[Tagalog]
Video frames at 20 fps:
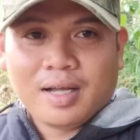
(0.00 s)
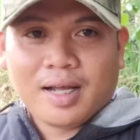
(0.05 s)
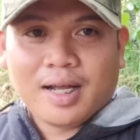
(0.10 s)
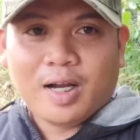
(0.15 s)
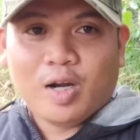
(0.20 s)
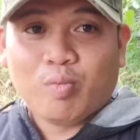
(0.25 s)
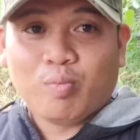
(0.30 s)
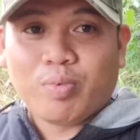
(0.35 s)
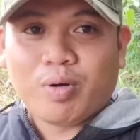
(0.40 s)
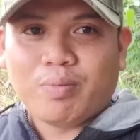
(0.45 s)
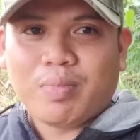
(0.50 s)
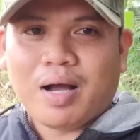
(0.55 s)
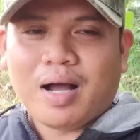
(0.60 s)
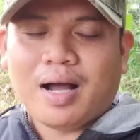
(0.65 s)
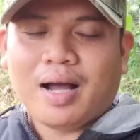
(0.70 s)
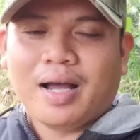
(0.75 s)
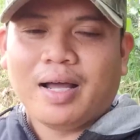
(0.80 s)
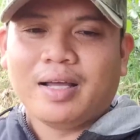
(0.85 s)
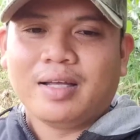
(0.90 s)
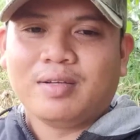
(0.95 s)
ganong
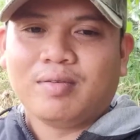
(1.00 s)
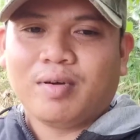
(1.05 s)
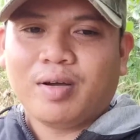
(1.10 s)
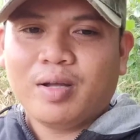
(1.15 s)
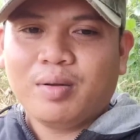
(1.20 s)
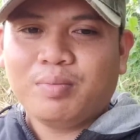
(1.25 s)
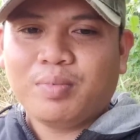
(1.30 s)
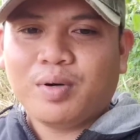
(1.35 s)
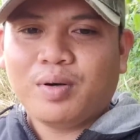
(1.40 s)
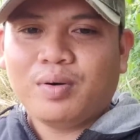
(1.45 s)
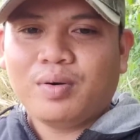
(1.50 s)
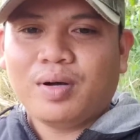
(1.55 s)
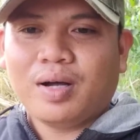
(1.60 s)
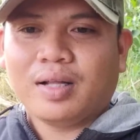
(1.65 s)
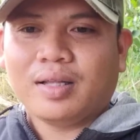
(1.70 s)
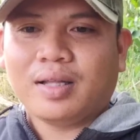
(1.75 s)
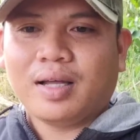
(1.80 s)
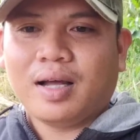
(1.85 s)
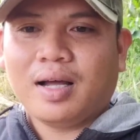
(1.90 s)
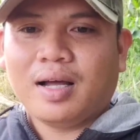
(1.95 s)
pabahay so ngayon po
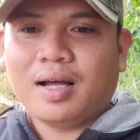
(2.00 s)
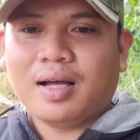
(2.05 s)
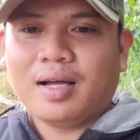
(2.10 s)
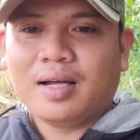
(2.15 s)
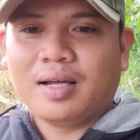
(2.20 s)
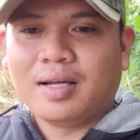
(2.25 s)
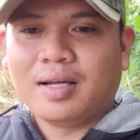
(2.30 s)
at uh,